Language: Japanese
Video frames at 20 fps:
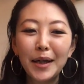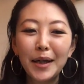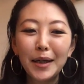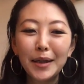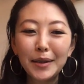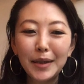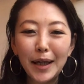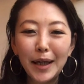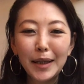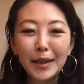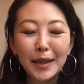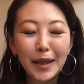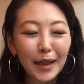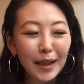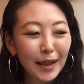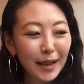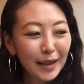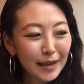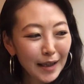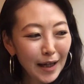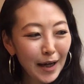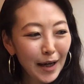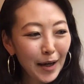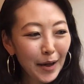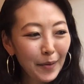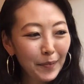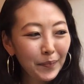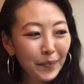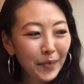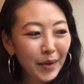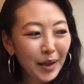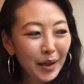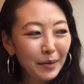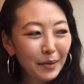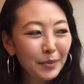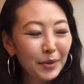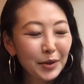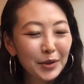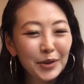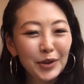いや、なんかさ、
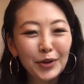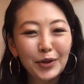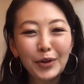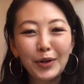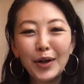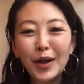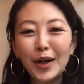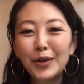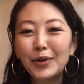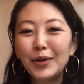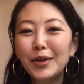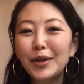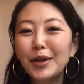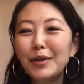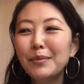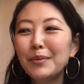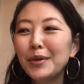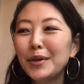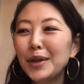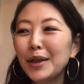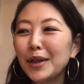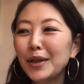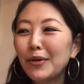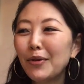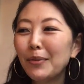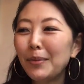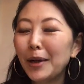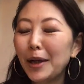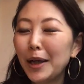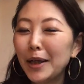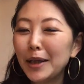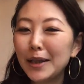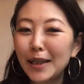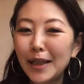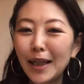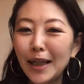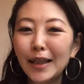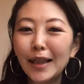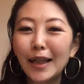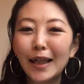もうちょっとこれはどうでもいい小話
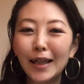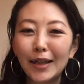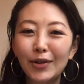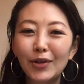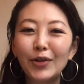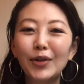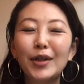なんだけど、